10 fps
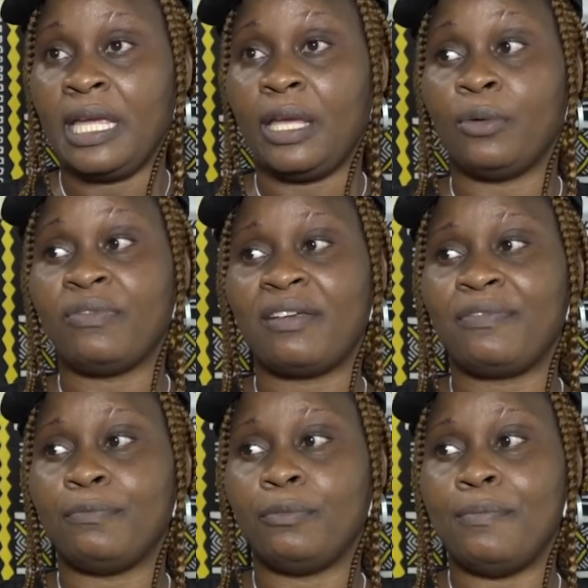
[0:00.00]
Et on va
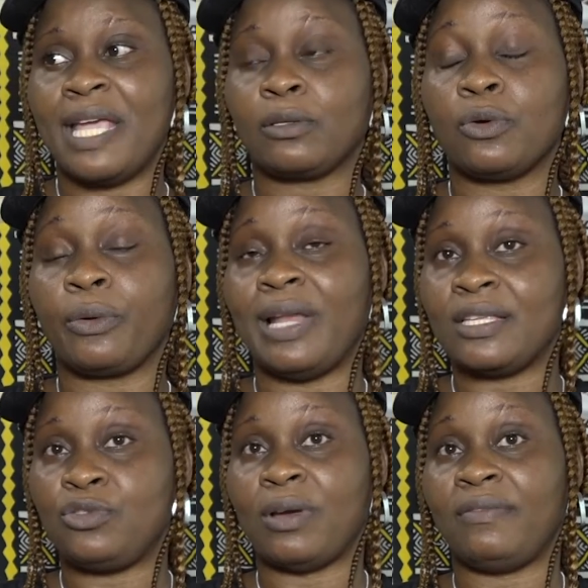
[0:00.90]
mettre en
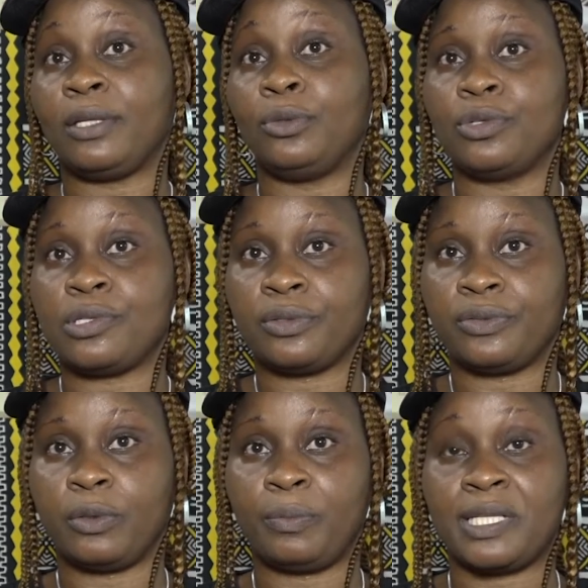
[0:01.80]
relation avec nos
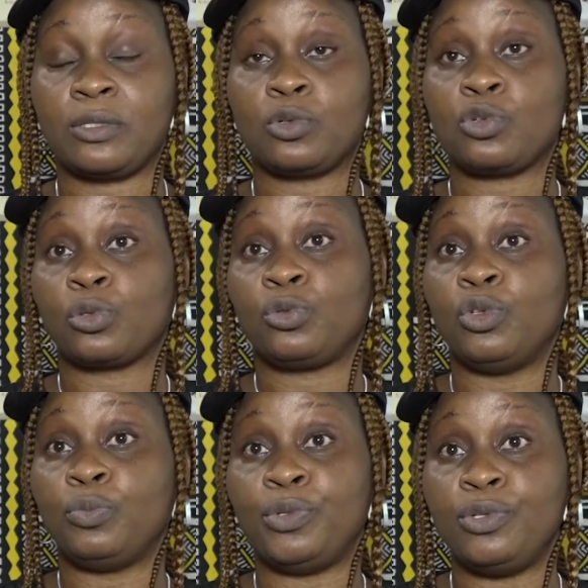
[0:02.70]
enfants parce
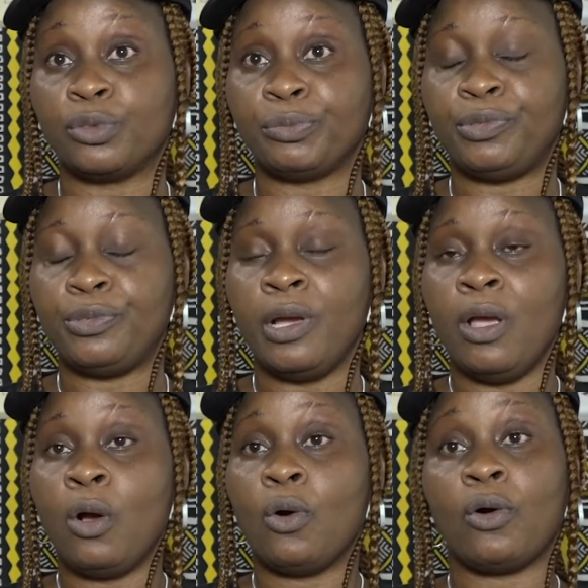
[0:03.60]
qu'aujourd'hui, de plus en plus,
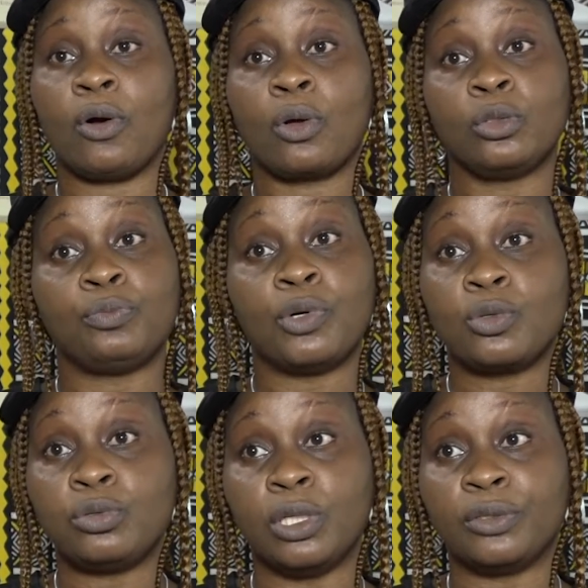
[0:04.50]
on rencontre
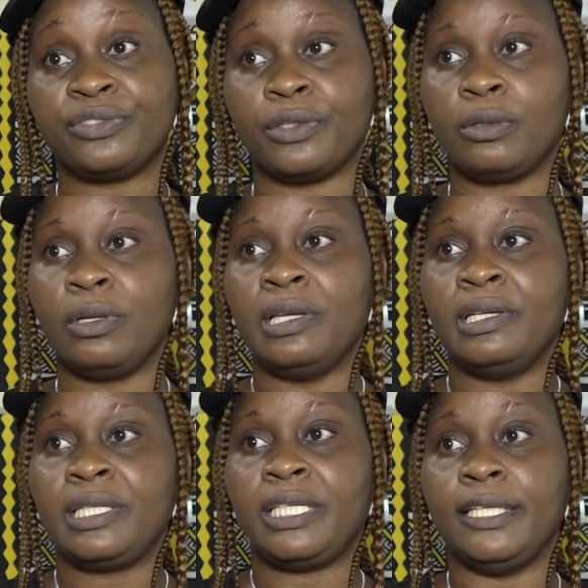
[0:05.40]
beaucoup d'enfants
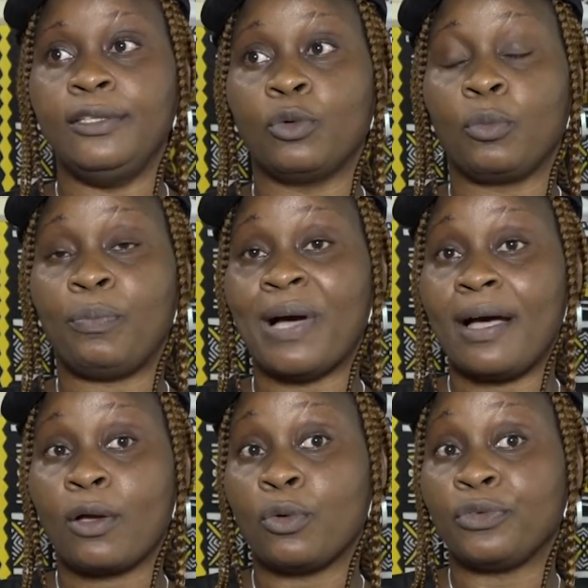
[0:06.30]
qui n'ont
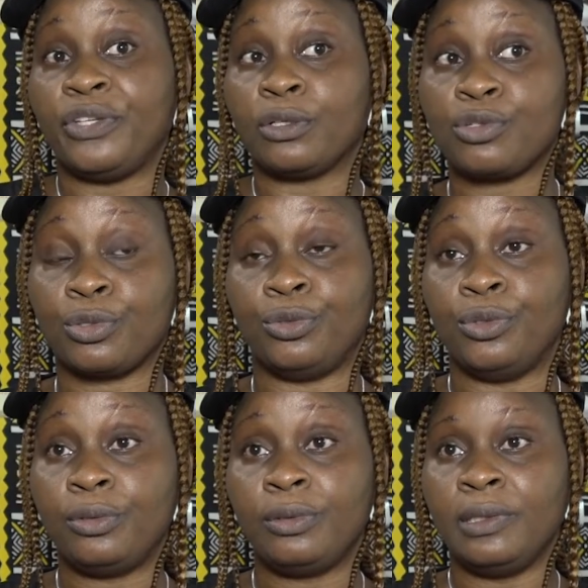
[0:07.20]
pas confiance en
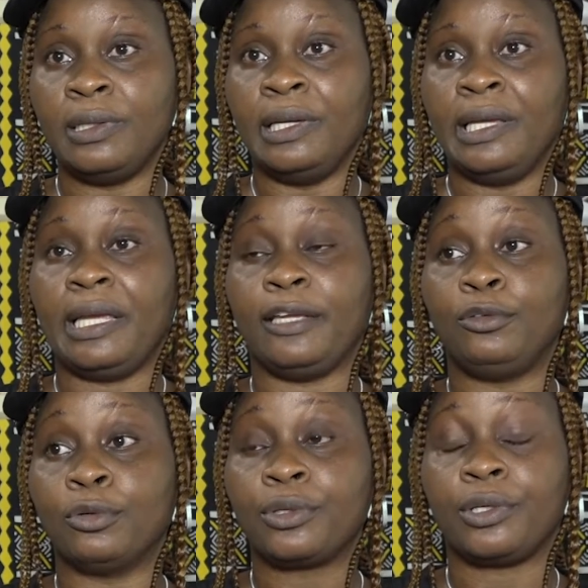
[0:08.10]
eux. Et
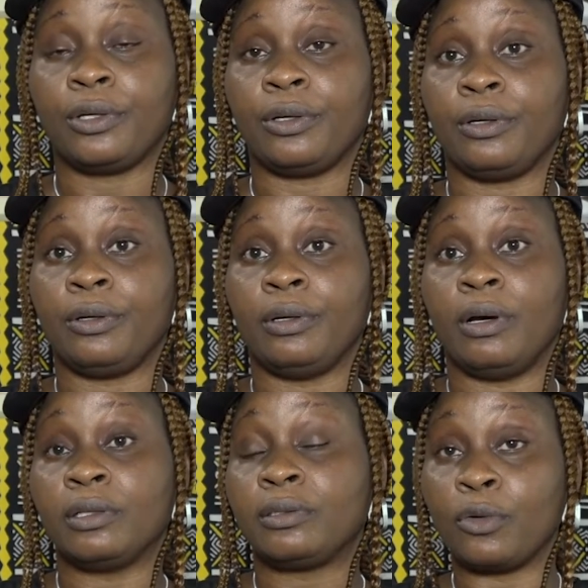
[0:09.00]
donc, euh,
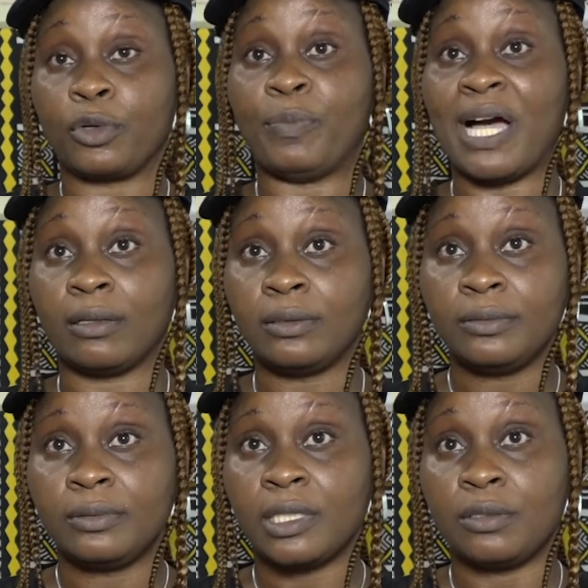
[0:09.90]
en tant que parent,
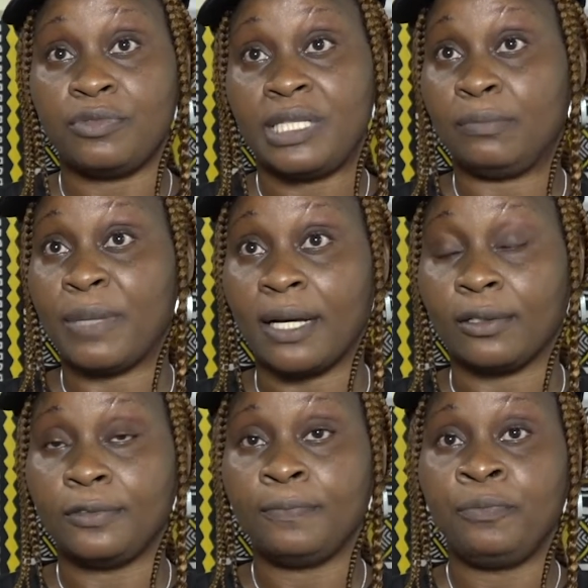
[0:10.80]
quand vous êtes
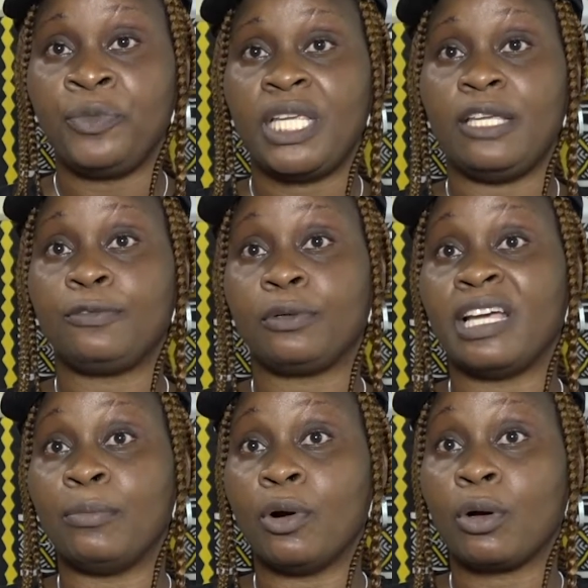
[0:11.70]
parent, il faut
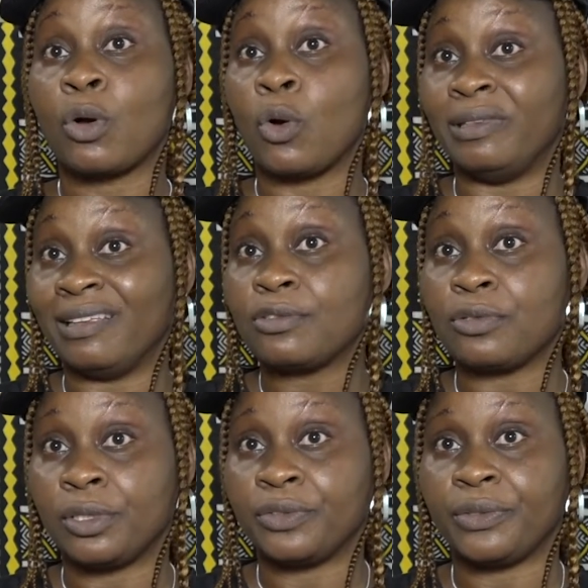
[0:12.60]
d'abord connaître
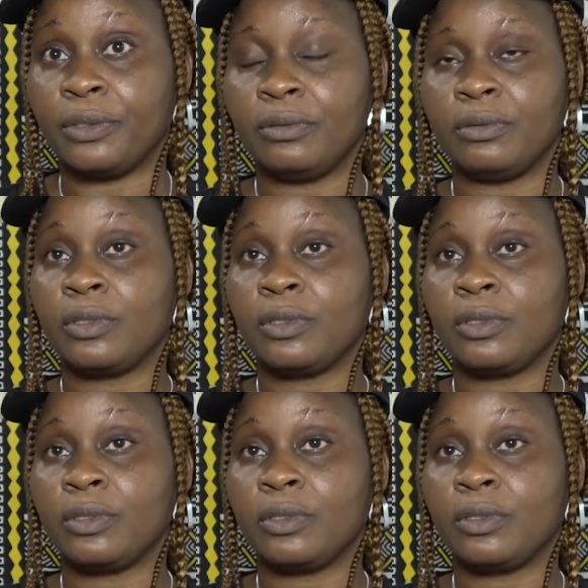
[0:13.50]
son enfant,